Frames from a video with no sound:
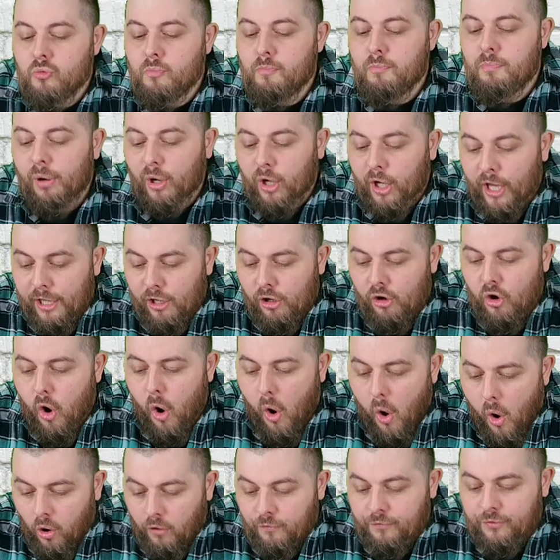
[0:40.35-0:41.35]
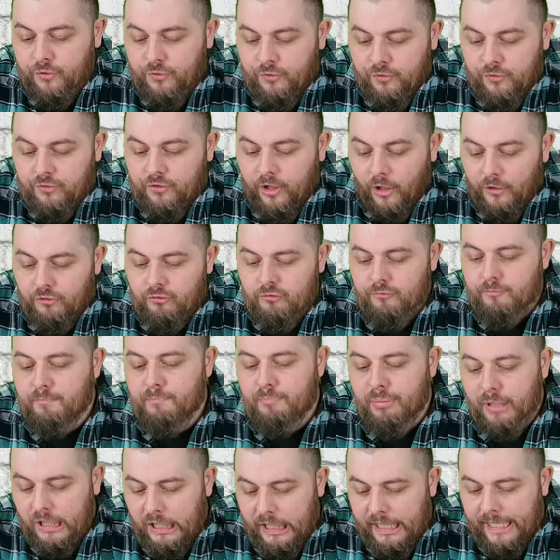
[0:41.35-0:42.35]
Brinkhoffs, das
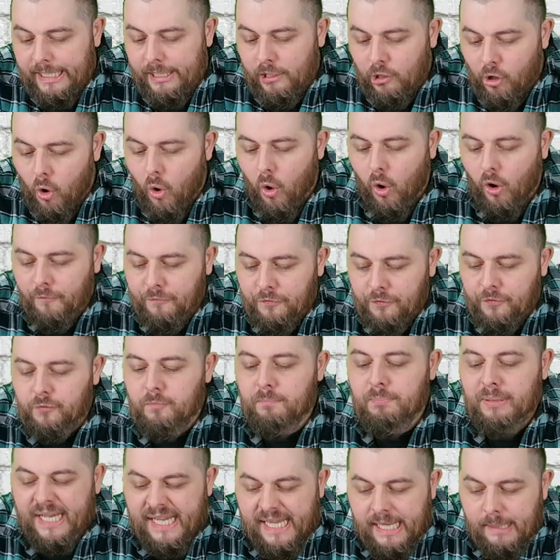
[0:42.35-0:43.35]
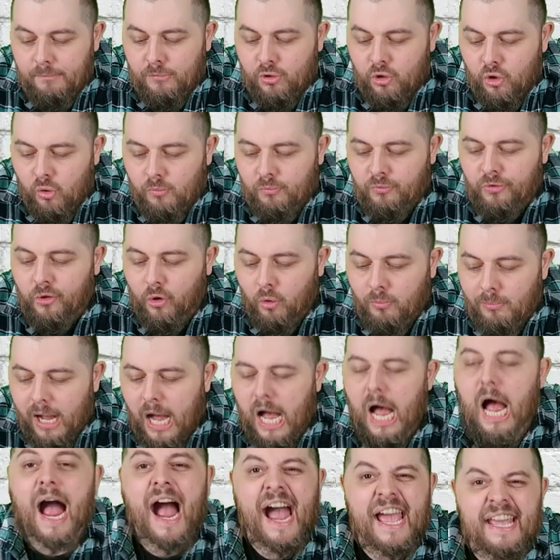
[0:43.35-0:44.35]
Brinkhoffs Premium
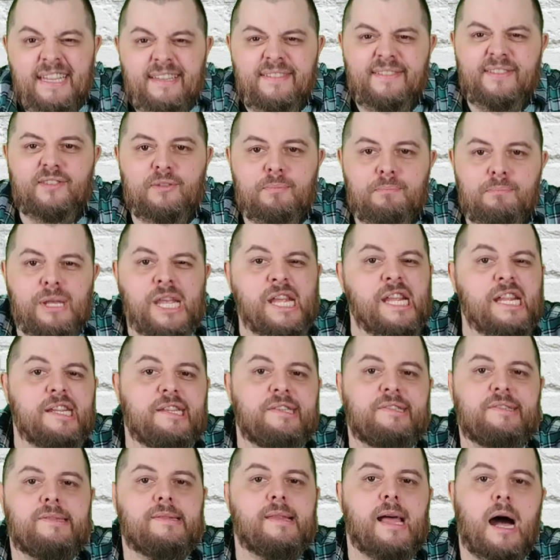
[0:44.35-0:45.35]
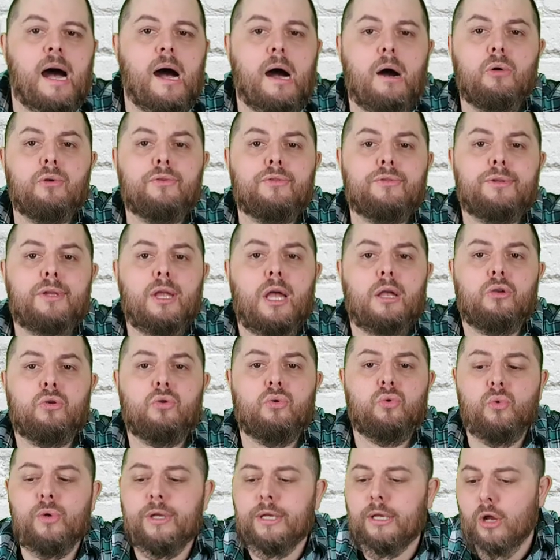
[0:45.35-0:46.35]
Nummer 1 Pilzner aus einer
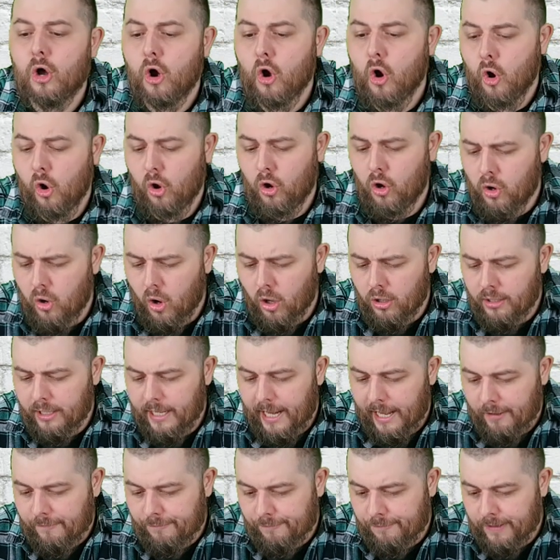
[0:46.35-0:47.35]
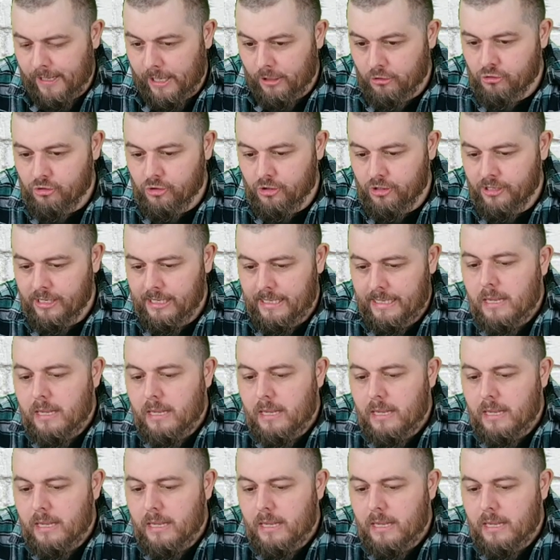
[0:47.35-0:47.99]
grünen Longneck-Flasche.